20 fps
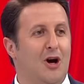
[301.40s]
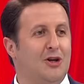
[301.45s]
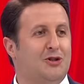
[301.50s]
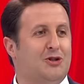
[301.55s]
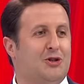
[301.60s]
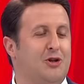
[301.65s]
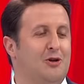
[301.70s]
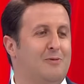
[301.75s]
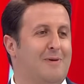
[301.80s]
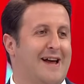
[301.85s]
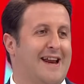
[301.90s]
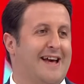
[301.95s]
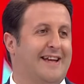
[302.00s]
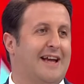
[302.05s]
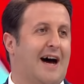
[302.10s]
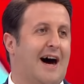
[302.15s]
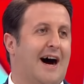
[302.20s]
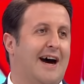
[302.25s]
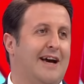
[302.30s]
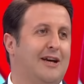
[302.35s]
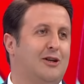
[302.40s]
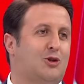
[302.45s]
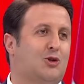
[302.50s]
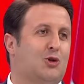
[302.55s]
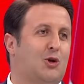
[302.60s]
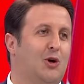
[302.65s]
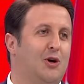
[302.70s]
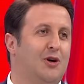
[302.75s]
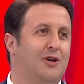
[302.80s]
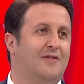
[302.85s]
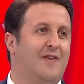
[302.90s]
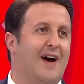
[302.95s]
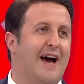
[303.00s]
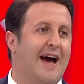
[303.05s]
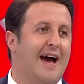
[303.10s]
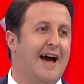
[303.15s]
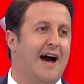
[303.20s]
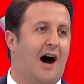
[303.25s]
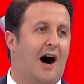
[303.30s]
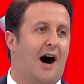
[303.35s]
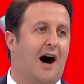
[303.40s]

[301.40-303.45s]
Üç numarada Aysun ve